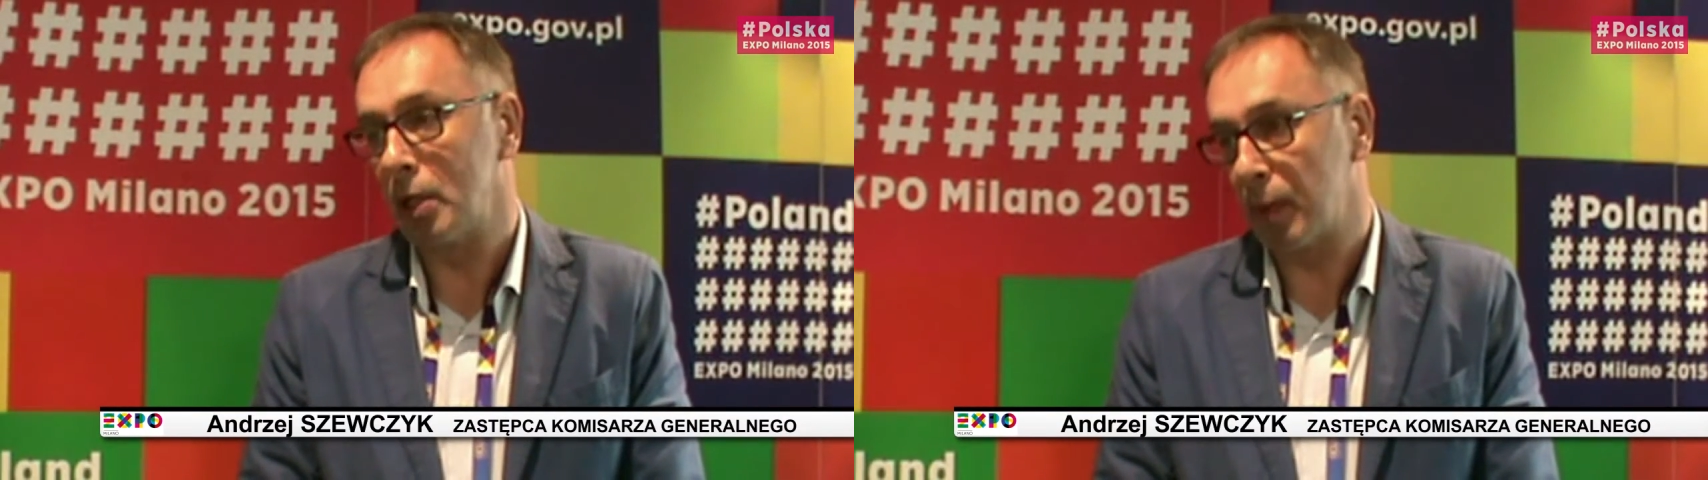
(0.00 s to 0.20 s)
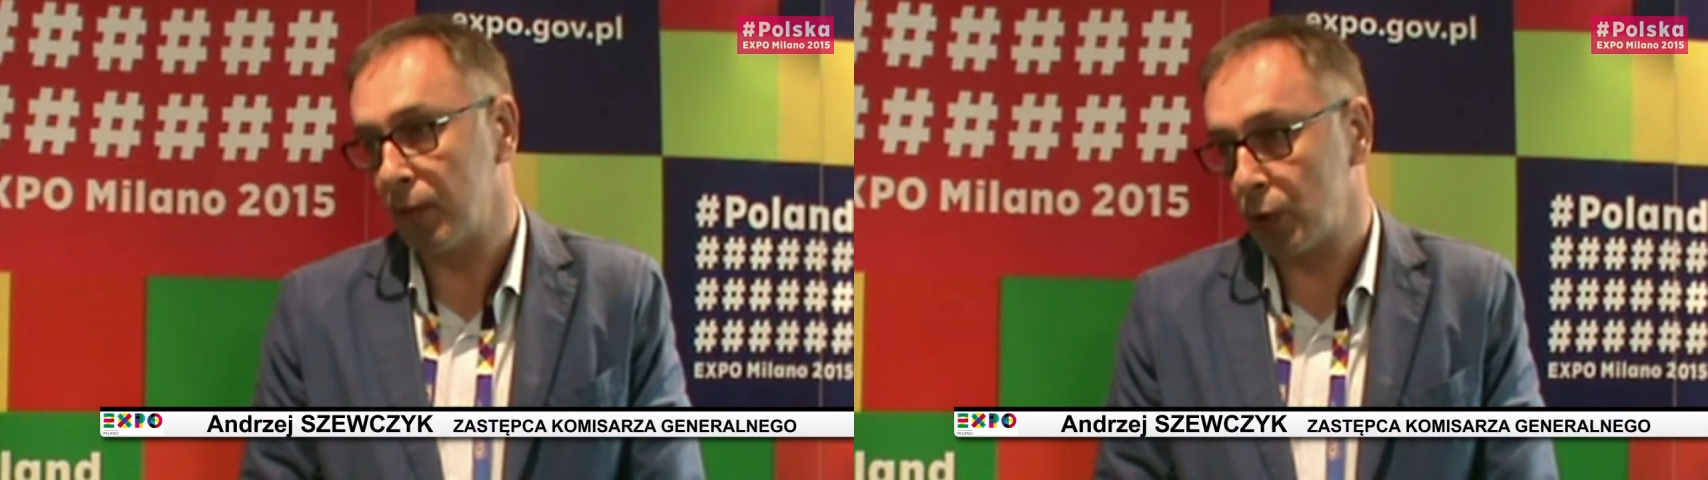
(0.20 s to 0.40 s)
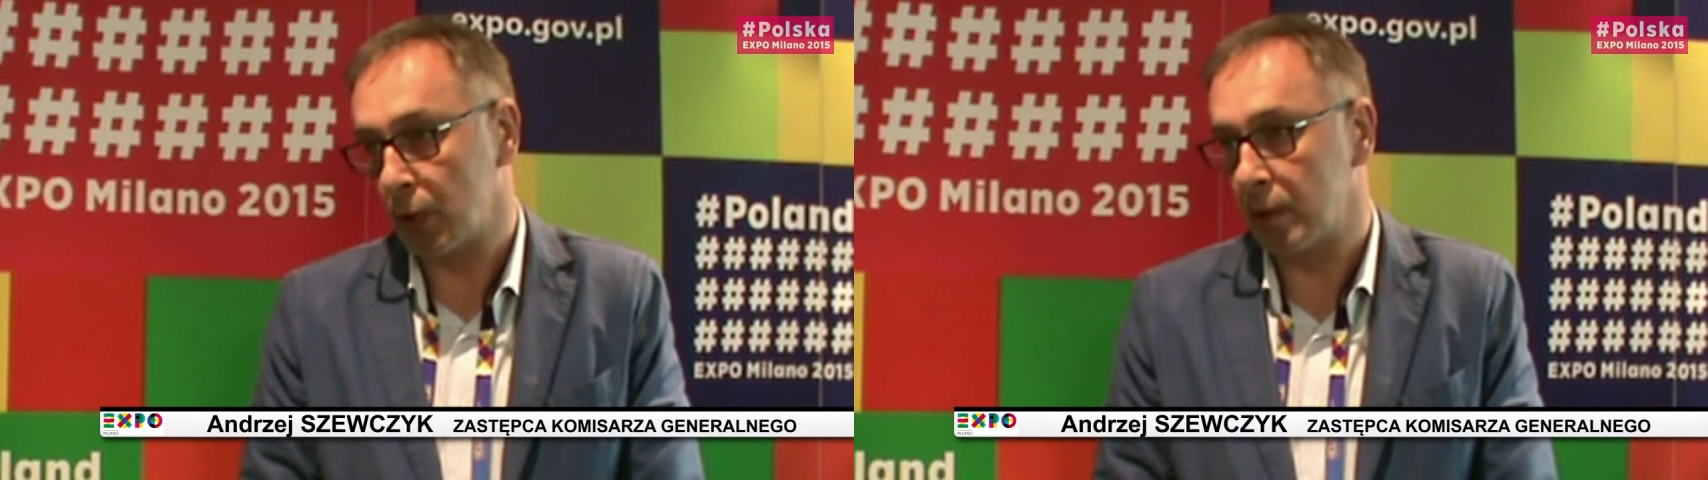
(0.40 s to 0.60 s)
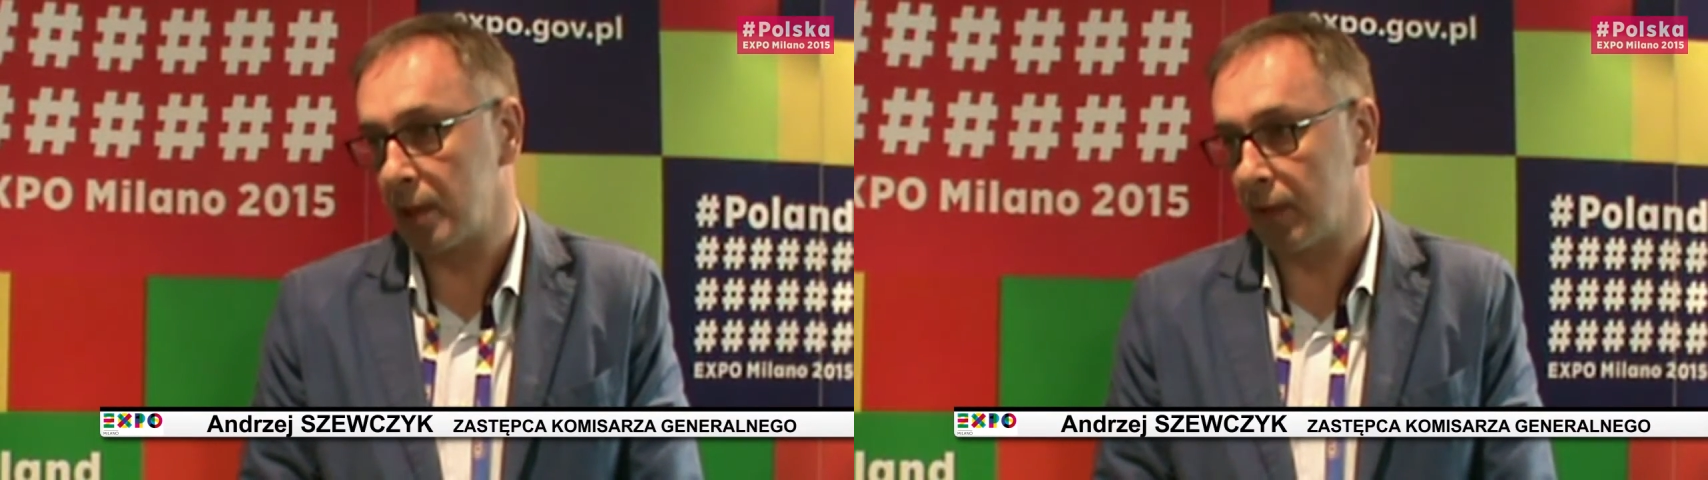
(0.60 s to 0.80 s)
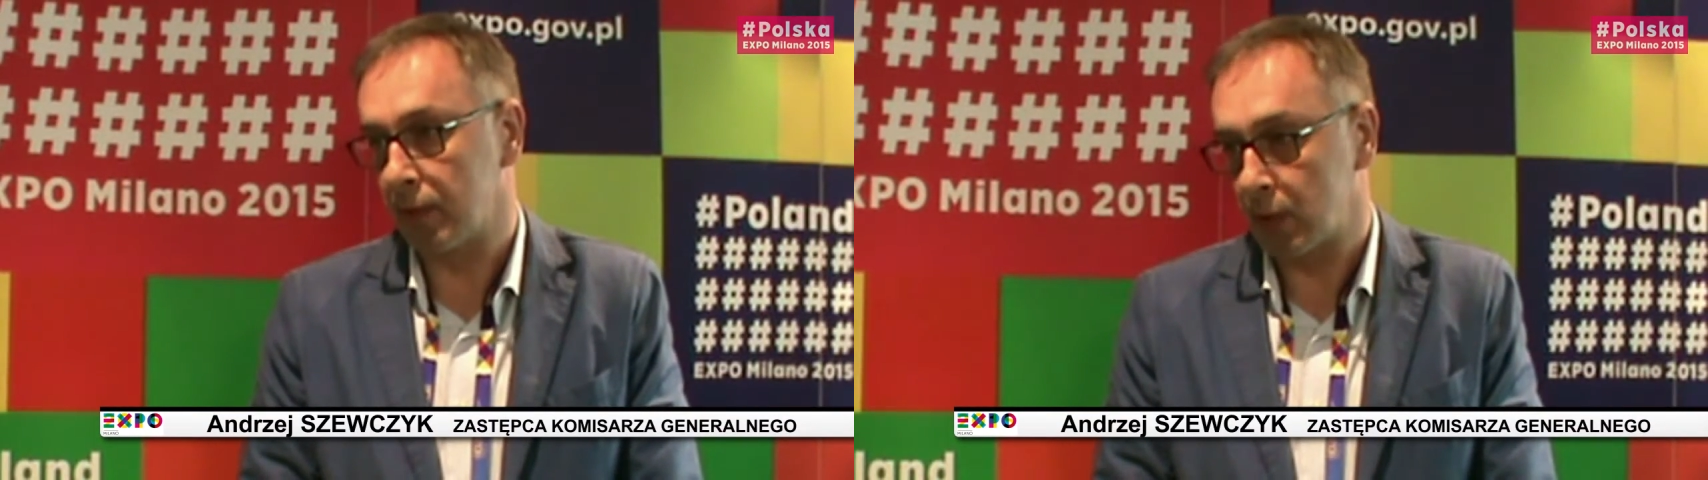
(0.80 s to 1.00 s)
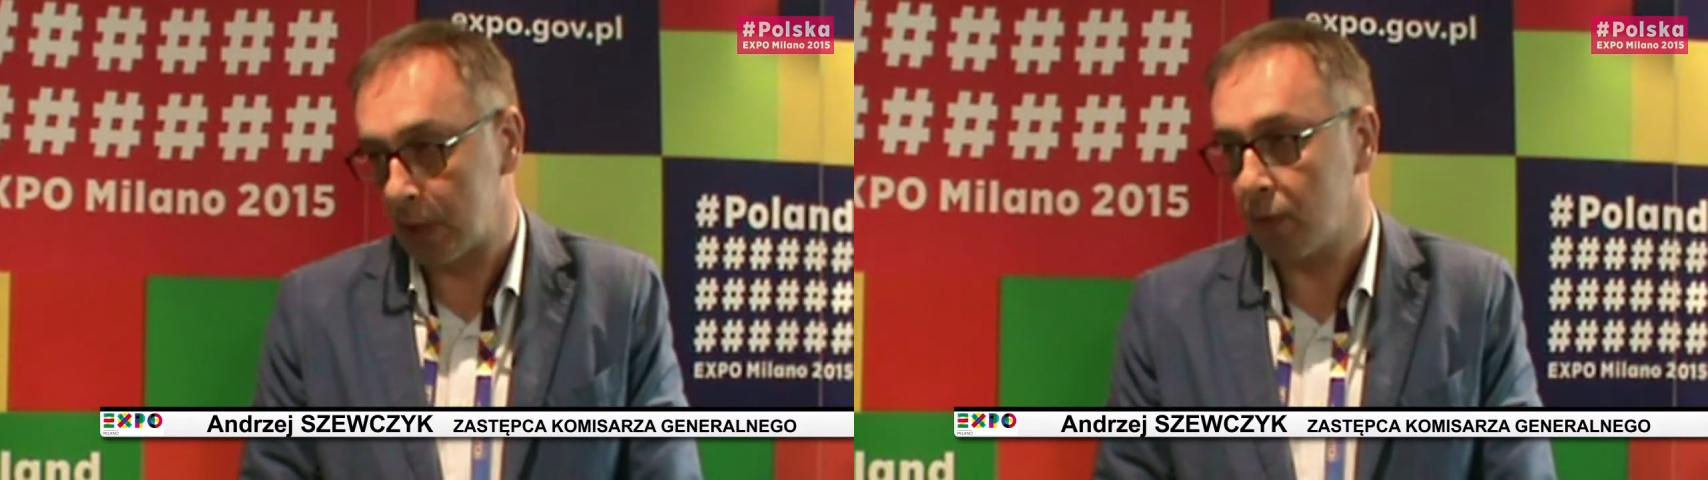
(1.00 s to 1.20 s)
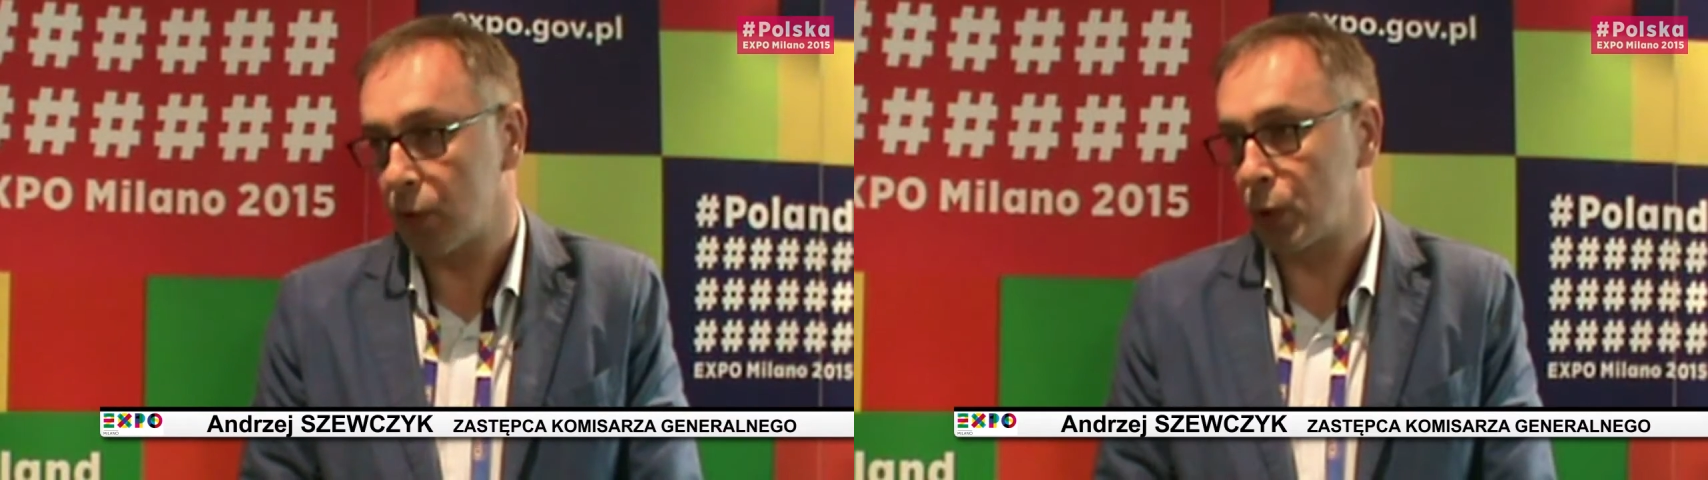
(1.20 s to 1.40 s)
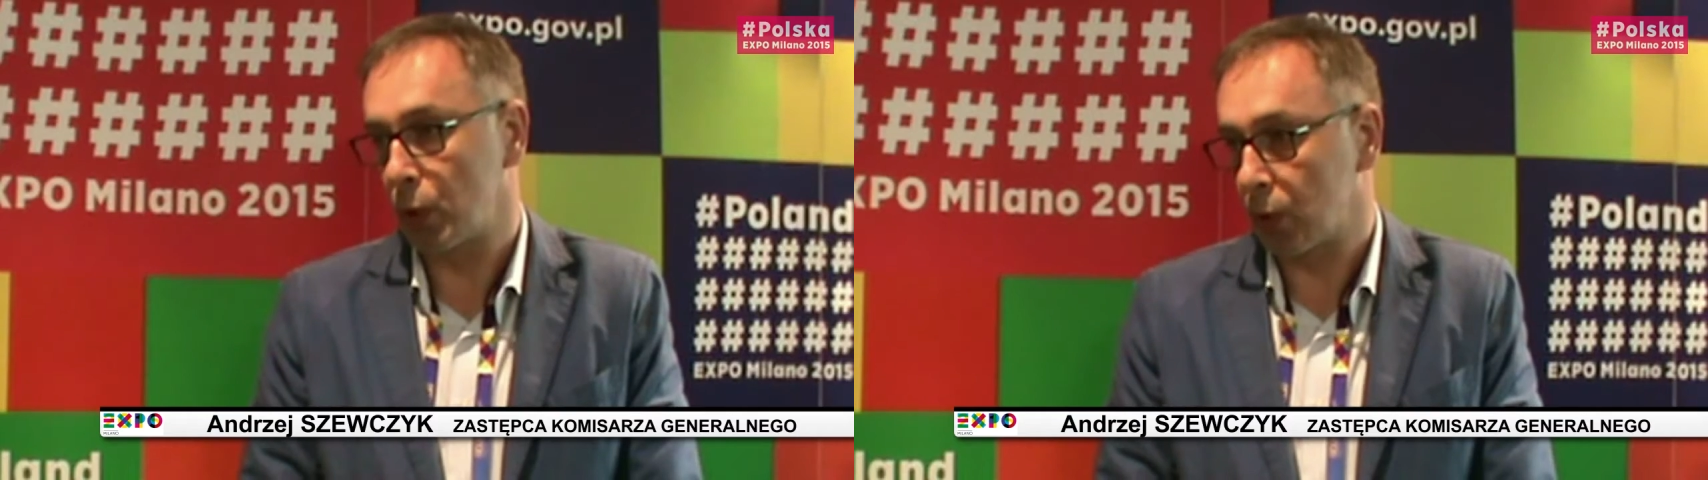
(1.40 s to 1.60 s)
i z pewnością one
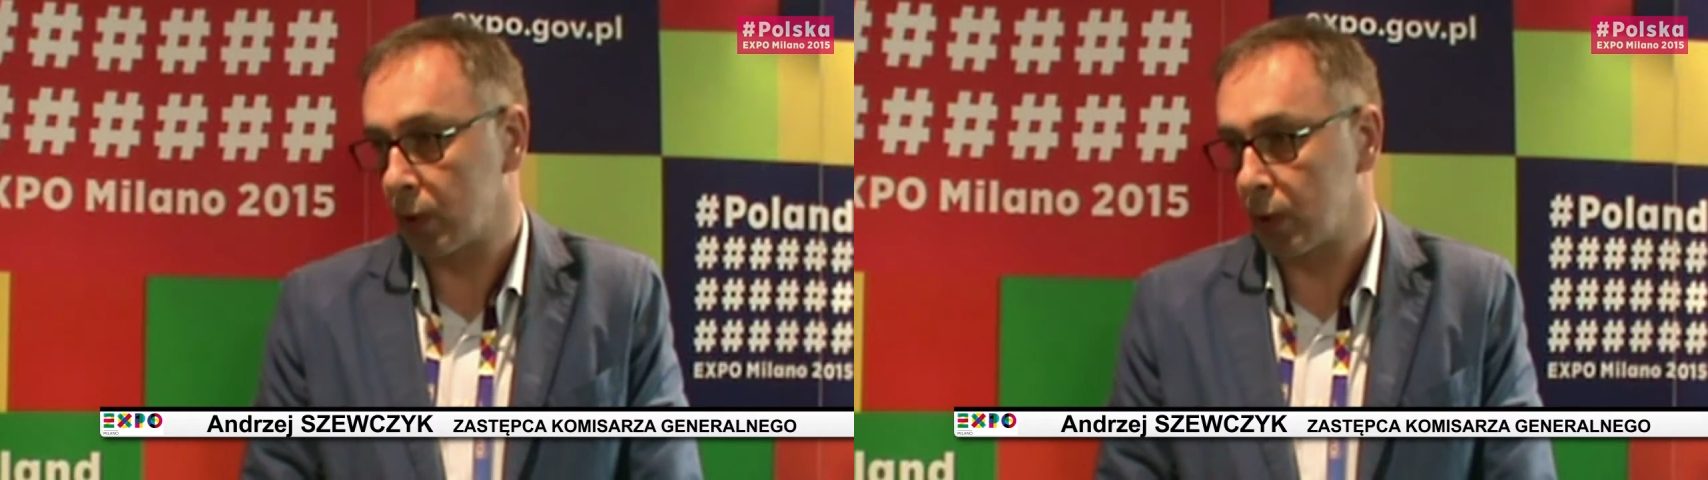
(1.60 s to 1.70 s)
zaowocują